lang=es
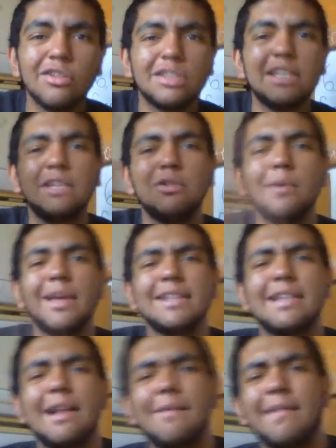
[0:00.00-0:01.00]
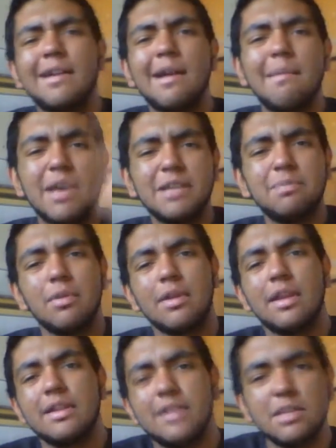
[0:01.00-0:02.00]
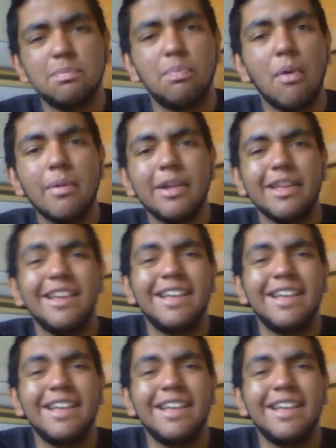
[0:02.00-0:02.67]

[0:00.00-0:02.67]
no sé si tú vayas al Banamex porque seas pobre